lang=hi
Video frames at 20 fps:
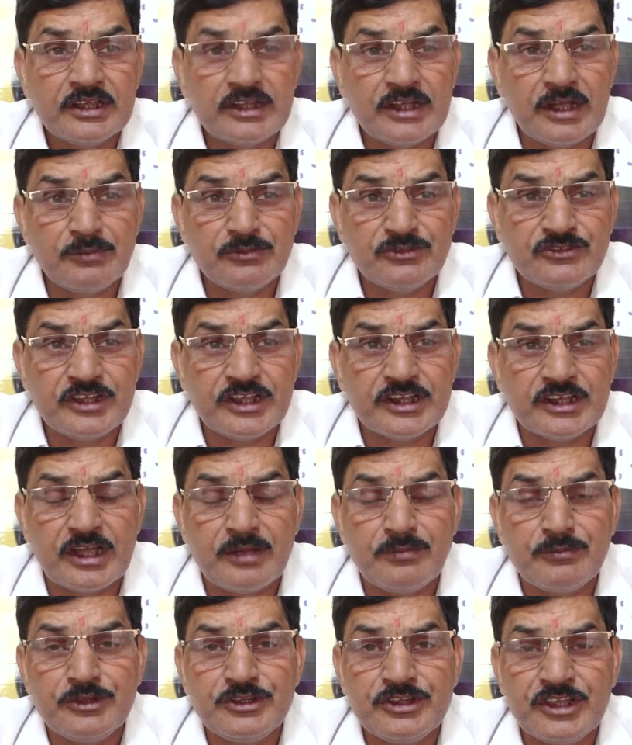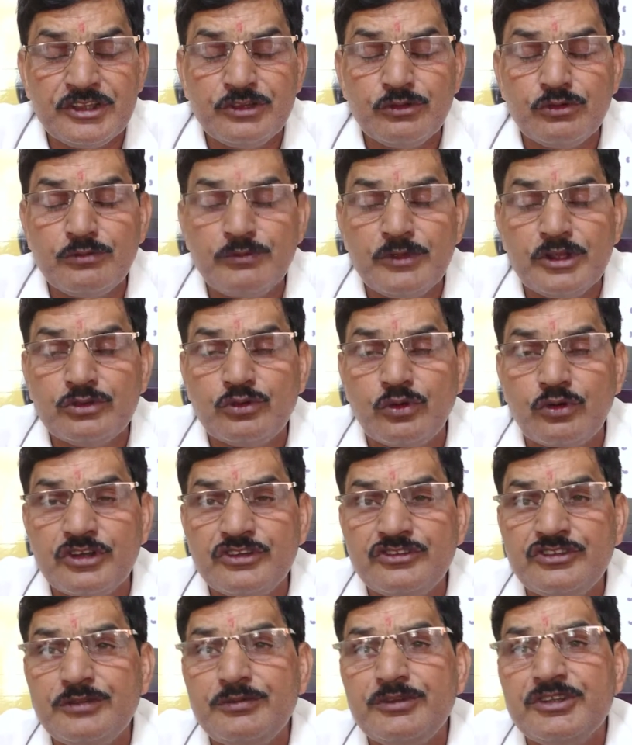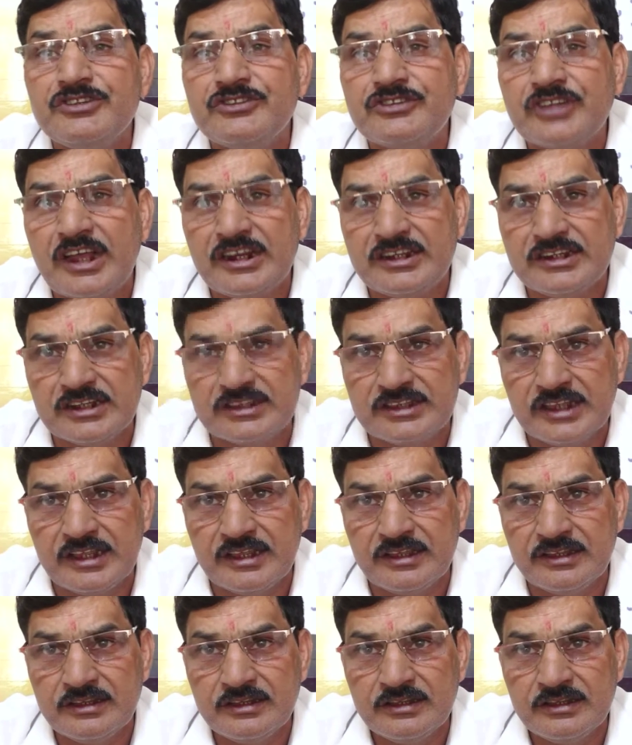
कम से कम यदि उनमें थोड़ी सी भी इंसानियत है